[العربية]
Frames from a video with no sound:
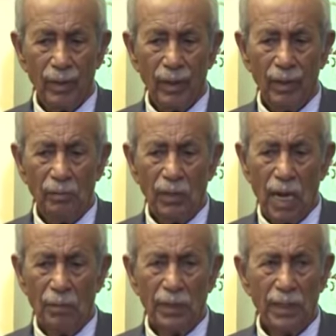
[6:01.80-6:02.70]
أنا من
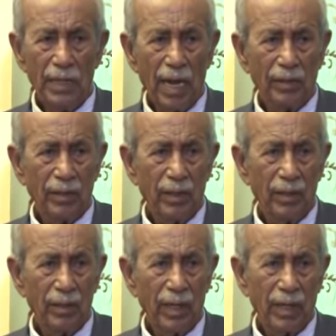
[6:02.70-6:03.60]
الخمسينات
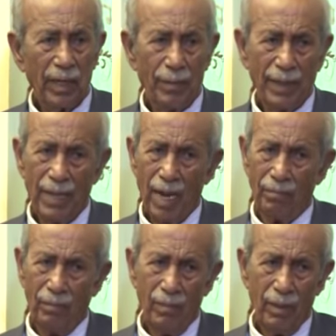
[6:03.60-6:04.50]
خمسينات. تقريبا
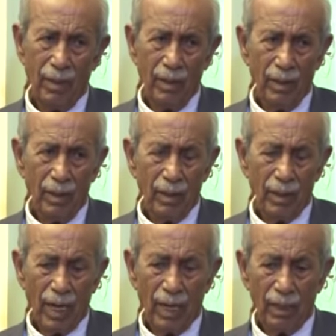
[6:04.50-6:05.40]
نعم
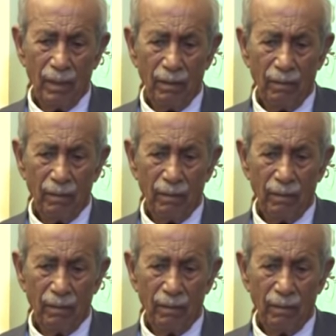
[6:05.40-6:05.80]
يا